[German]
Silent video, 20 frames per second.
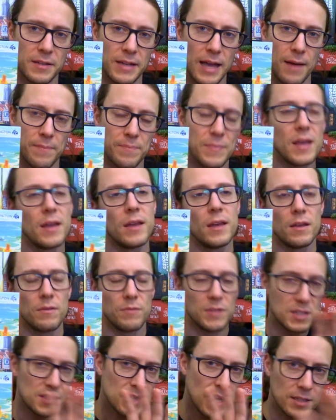Ja,
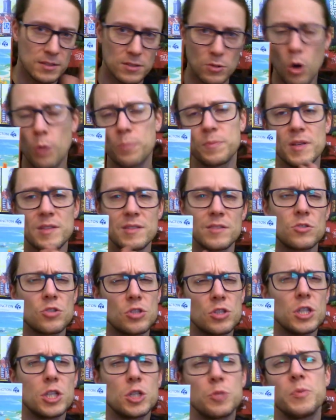wie gesagt, ob das ein
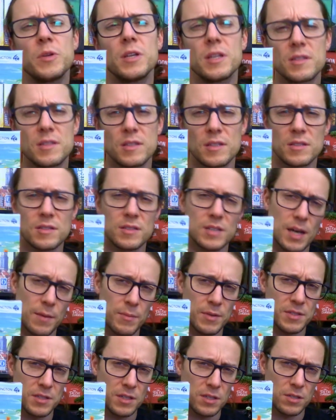Stichspiel jetzt ist, kann
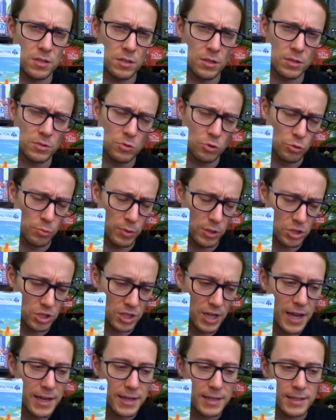man sich äh, drüber
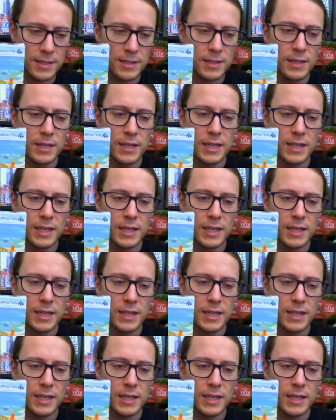streiten.